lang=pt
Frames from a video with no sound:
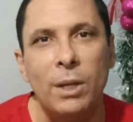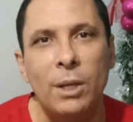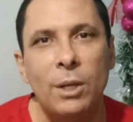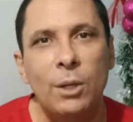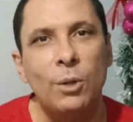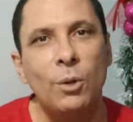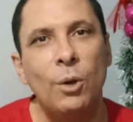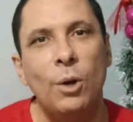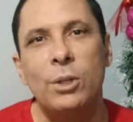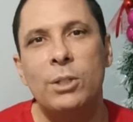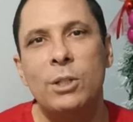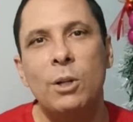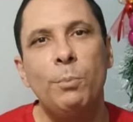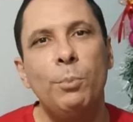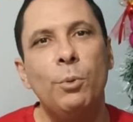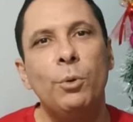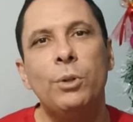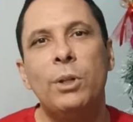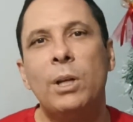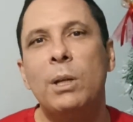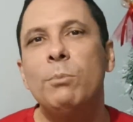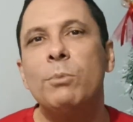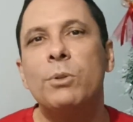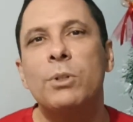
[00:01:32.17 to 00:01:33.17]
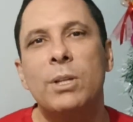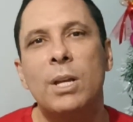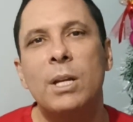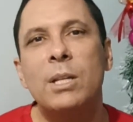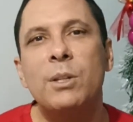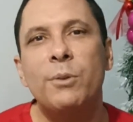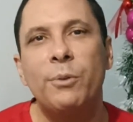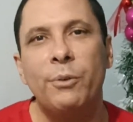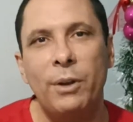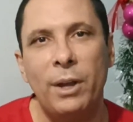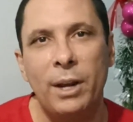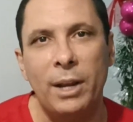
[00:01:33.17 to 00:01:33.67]
E nós não poderíamos ser
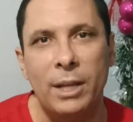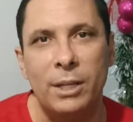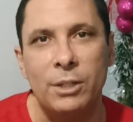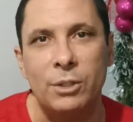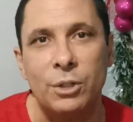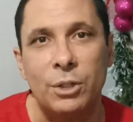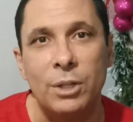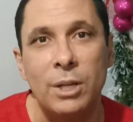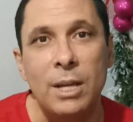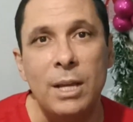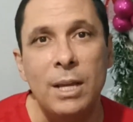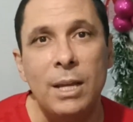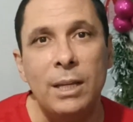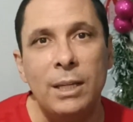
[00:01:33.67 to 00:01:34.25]
diferente.